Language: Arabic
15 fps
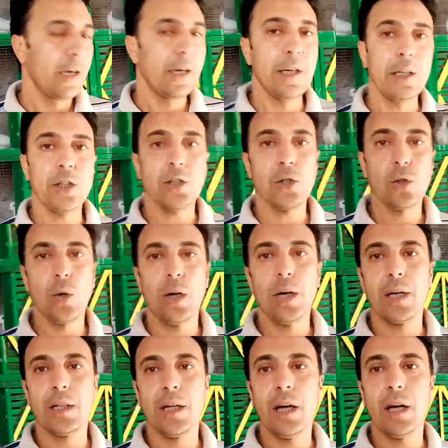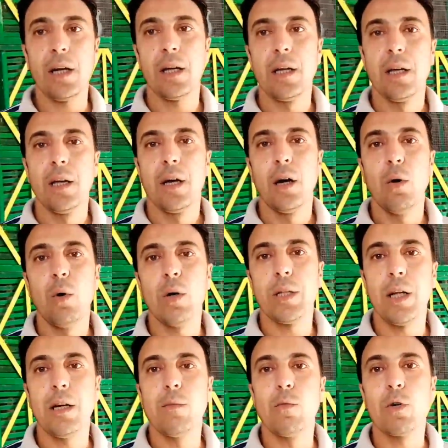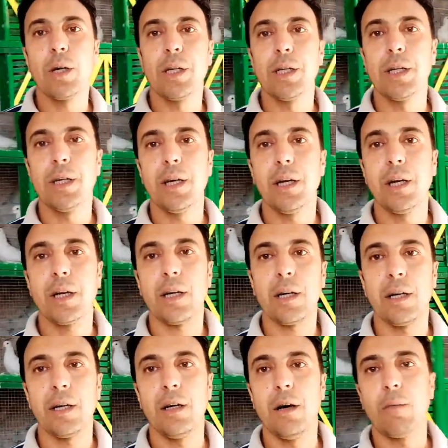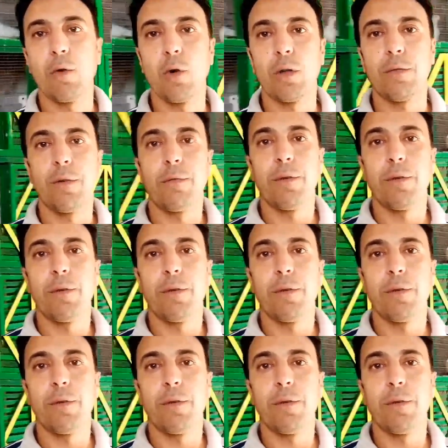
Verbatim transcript: الريش الصغير ده هو ده اللي ممكن ينقل لك الامراض في